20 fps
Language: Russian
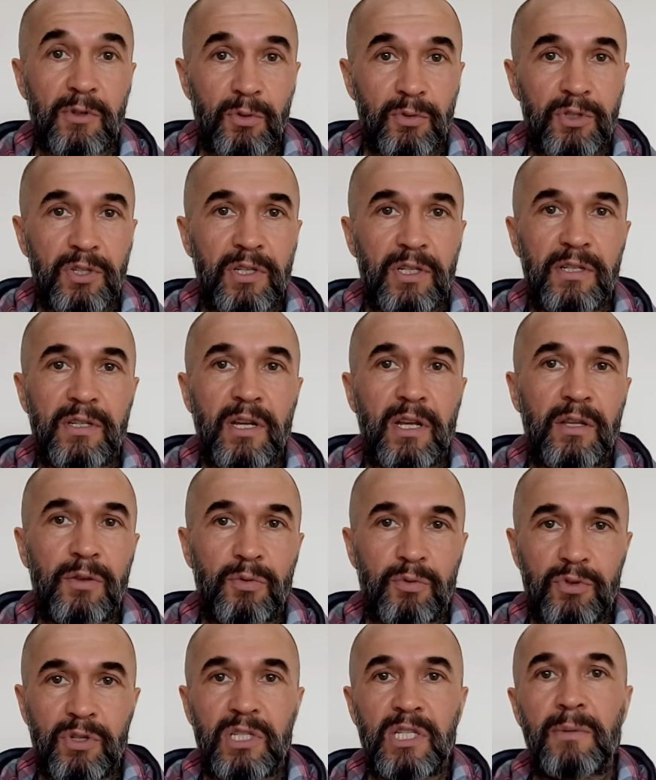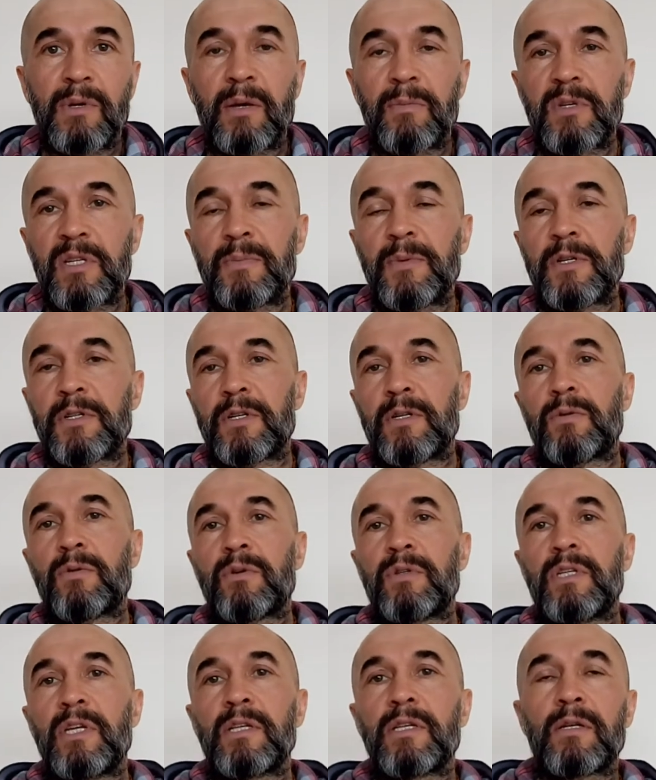случае, если ей нужно себя обеспечить
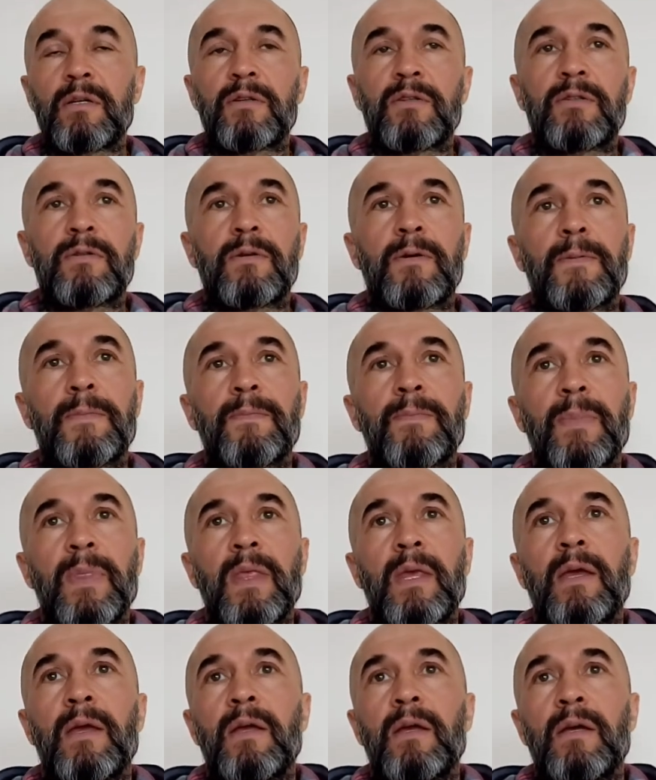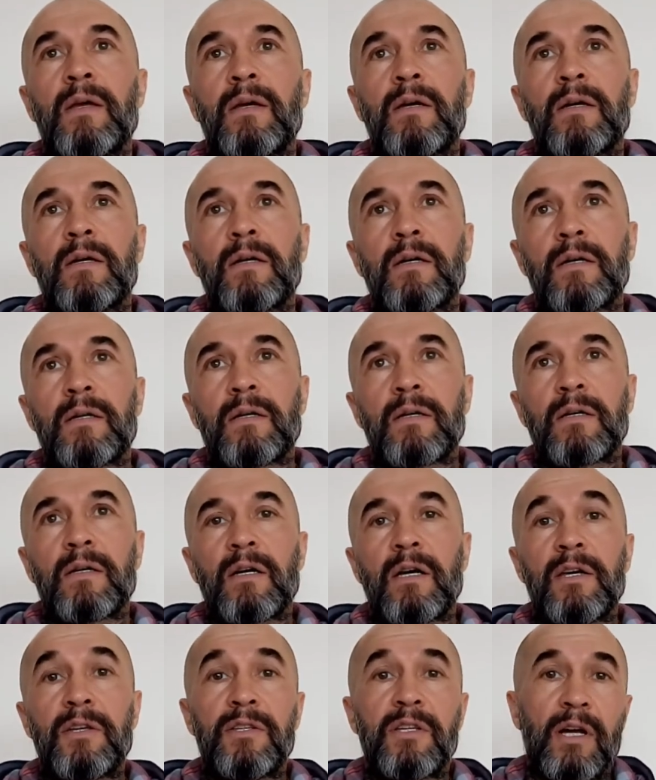той деятельностью. А,
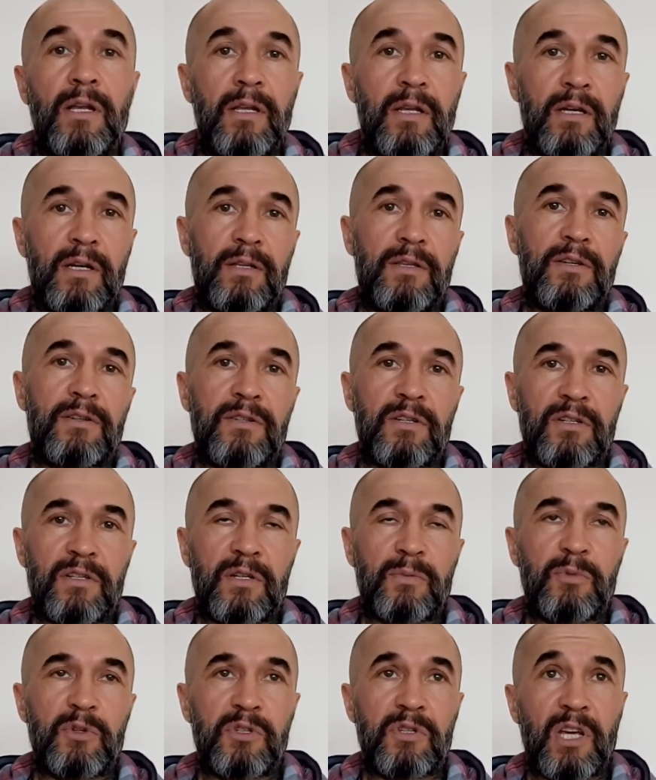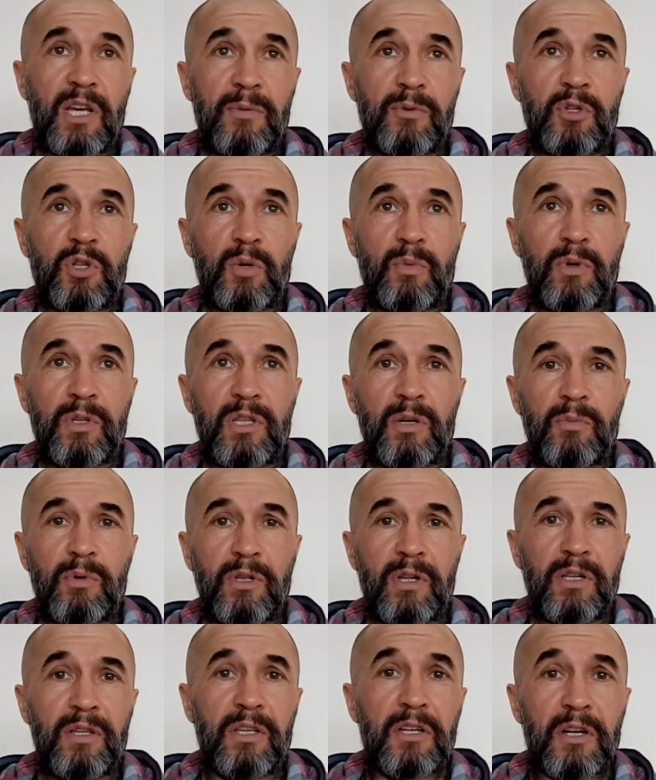а идеально, конечно же, мы знаем, чтобы это
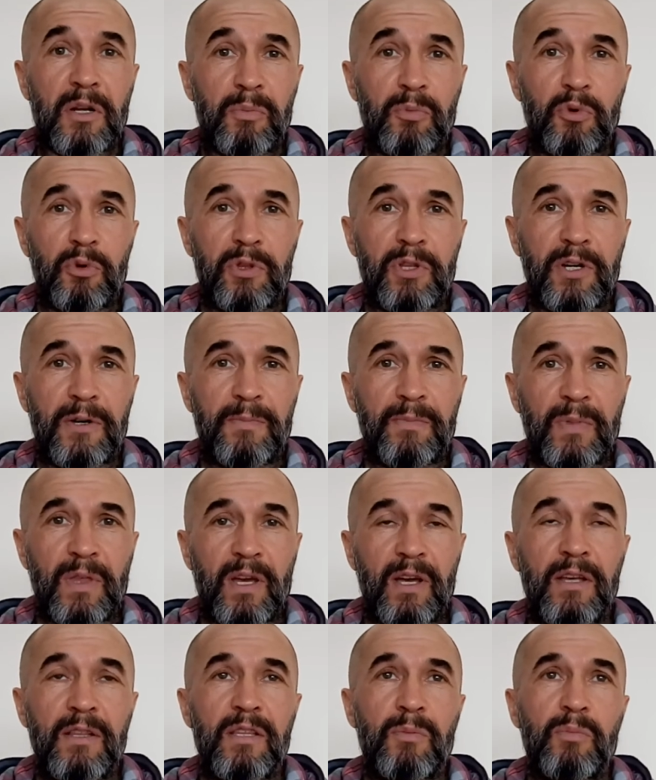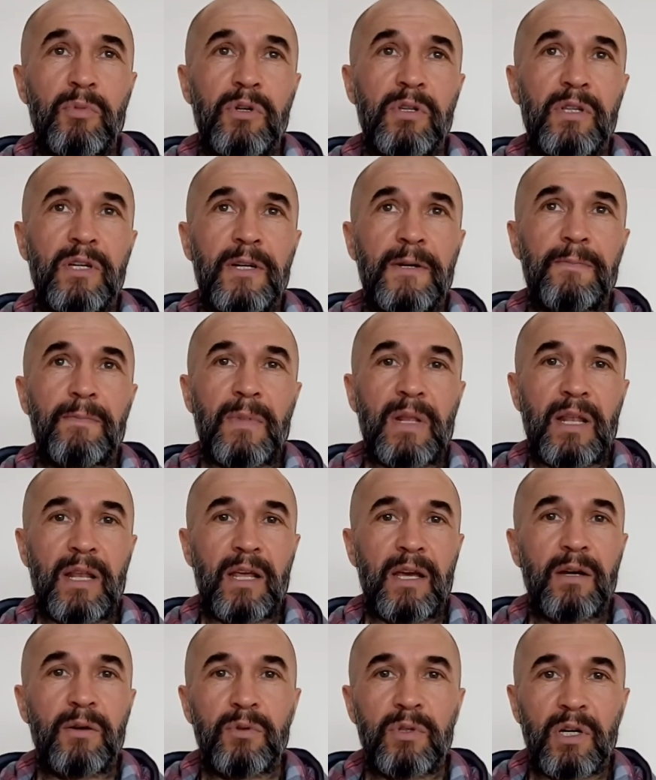была не работа, а это было
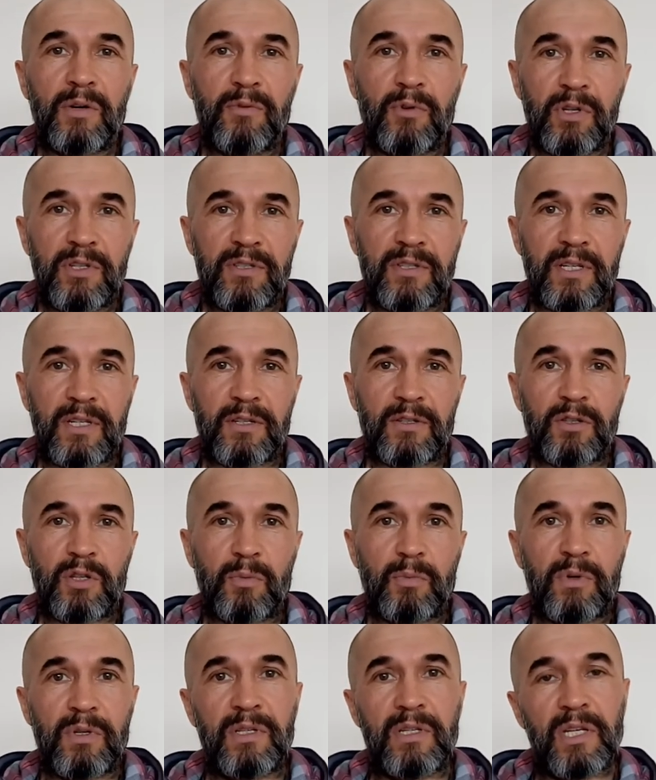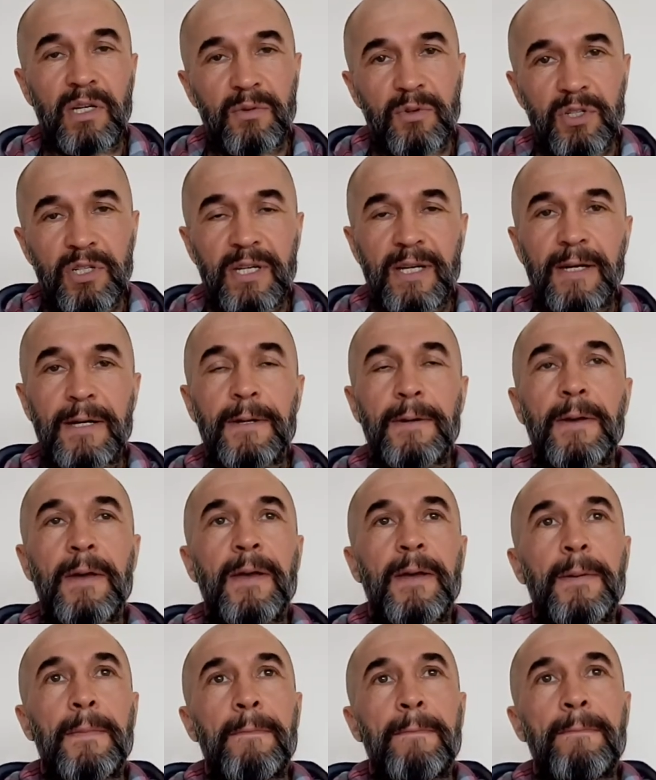для удовольствия, чтобы девушка
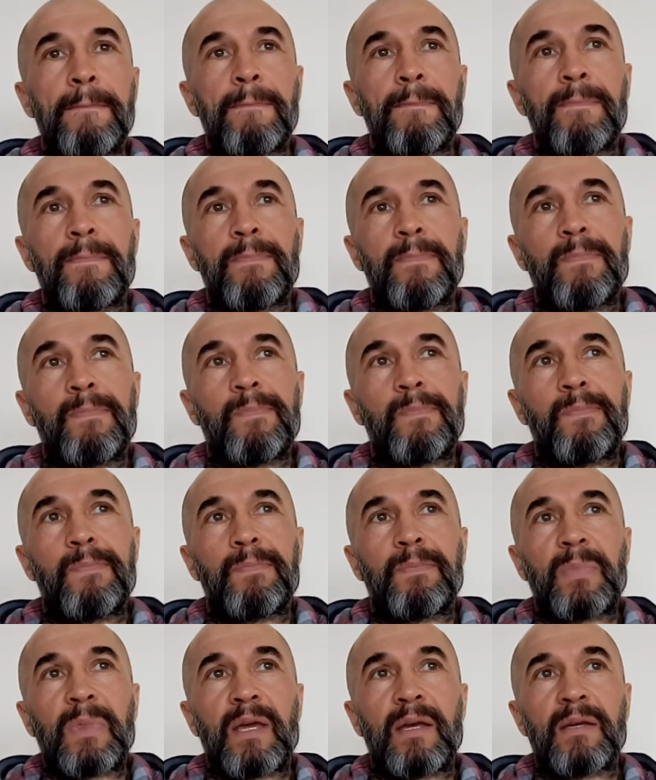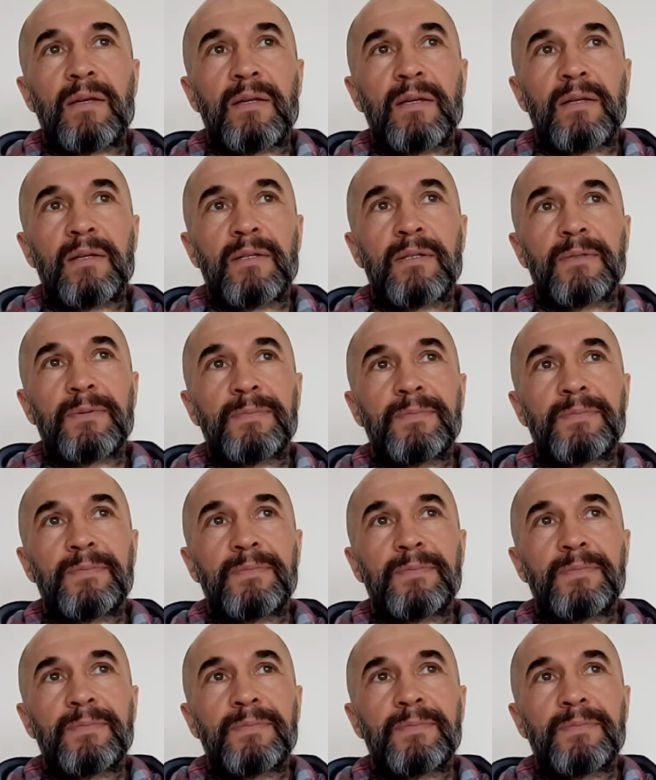э,